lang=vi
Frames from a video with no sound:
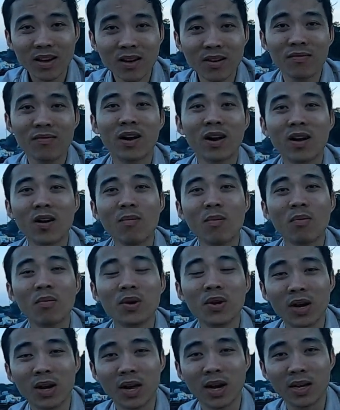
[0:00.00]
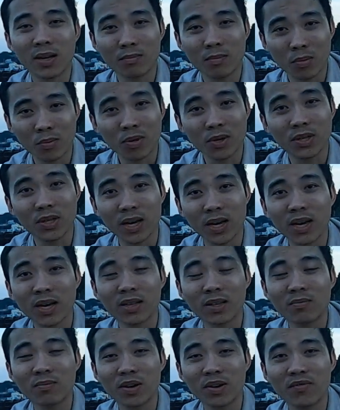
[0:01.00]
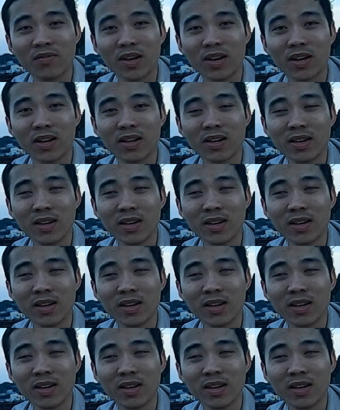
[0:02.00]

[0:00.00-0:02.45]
và có một người là một người chị là thông dịch viên